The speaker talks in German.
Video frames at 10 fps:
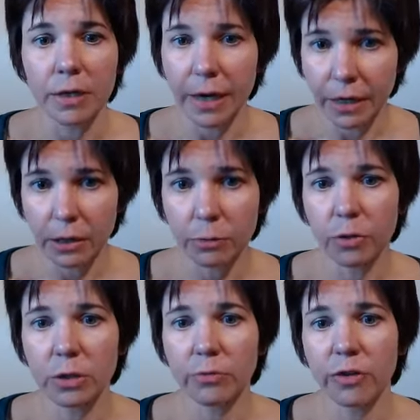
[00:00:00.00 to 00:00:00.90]

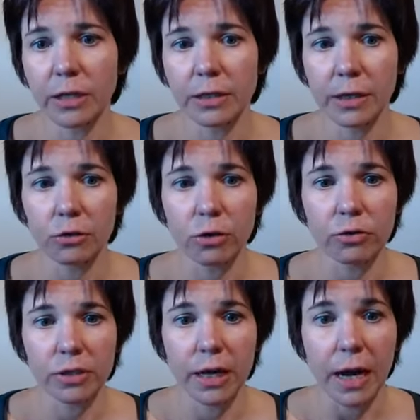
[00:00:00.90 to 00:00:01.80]
Cannabispflanze, also
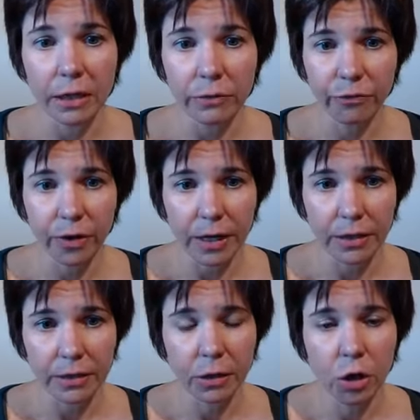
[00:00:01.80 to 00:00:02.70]
aus der
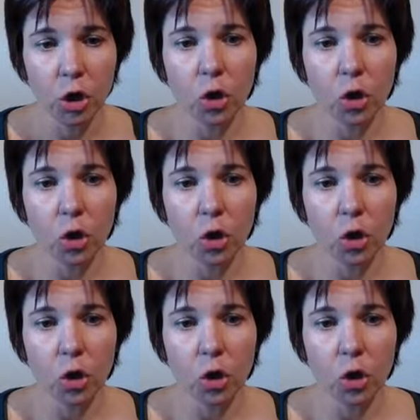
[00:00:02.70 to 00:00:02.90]
Hanfpflanze